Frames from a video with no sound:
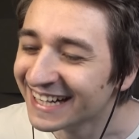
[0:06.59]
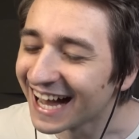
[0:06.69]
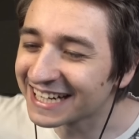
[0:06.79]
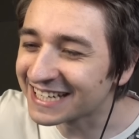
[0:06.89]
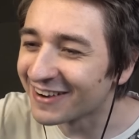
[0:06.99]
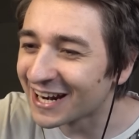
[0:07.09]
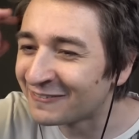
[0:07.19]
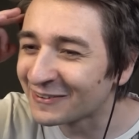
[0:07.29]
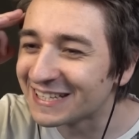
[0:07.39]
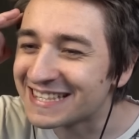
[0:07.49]
Arriva
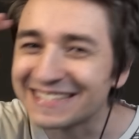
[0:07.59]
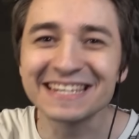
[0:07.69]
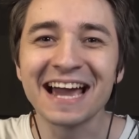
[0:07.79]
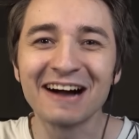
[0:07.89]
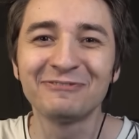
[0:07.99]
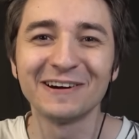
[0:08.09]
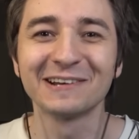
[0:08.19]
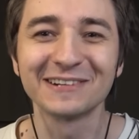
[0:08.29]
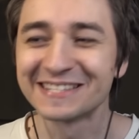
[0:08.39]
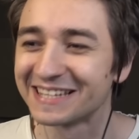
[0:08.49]
la polizia a
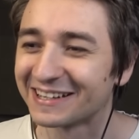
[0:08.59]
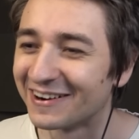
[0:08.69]
fare queste